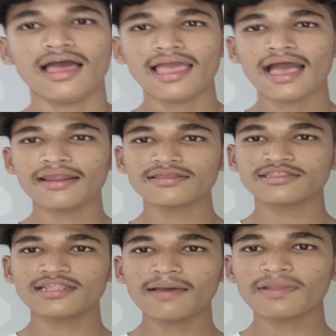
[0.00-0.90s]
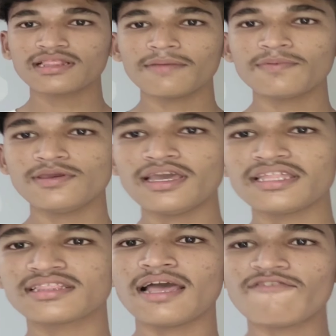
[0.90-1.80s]
यार इतना मतलब ये
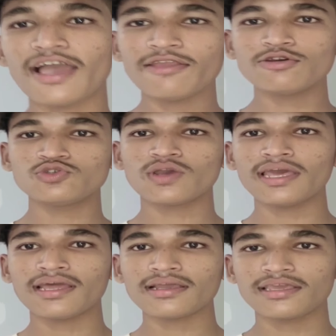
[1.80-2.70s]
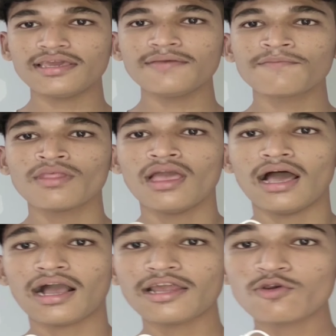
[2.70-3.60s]
इतना फाइन हो चुका है ना कि
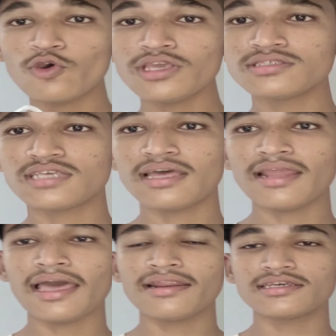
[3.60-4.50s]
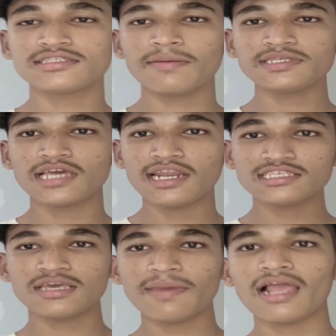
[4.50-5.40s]
अगर कोई इंसान यार रास्ते पे चलने
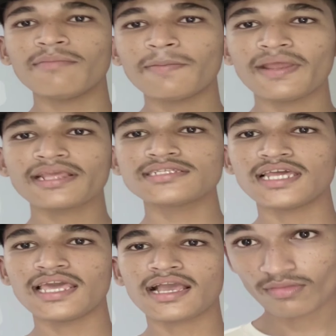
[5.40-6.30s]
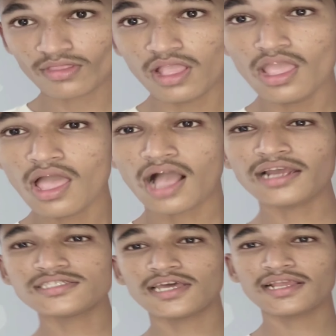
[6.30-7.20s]
से भी हेलमेट पहन के चलेगा
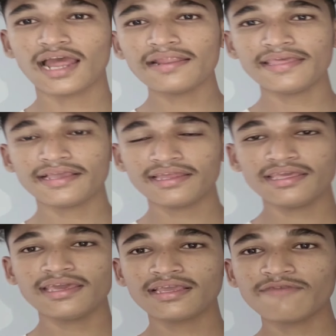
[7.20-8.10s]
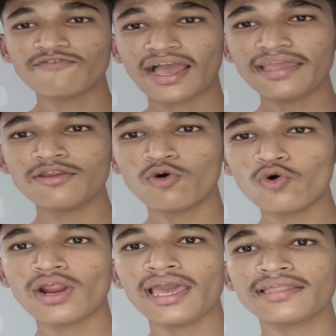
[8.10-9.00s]
अगर सरकार देख रही है कि फाइन
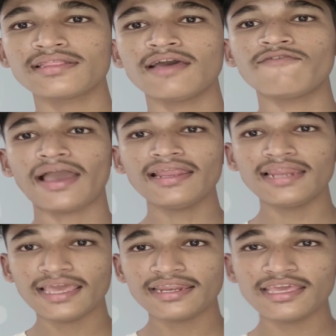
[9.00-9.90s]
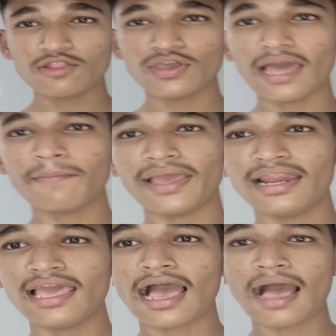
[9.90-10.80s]
हो रहा है इतना फाइन ले रही है तो यार
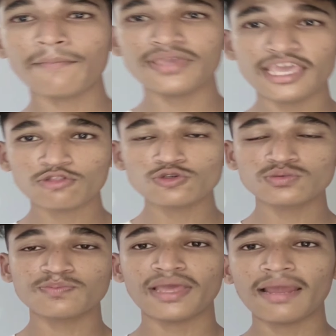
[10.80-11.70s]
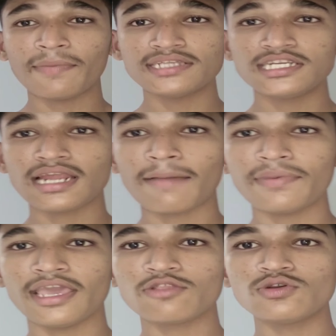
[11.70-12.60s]
पहले आप ये तो पहला बजट आप
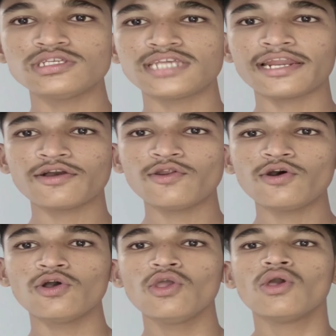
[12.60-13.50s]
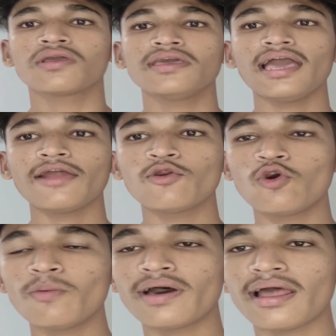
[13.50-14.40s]
ये तो डिसाइड करो कि यार रोड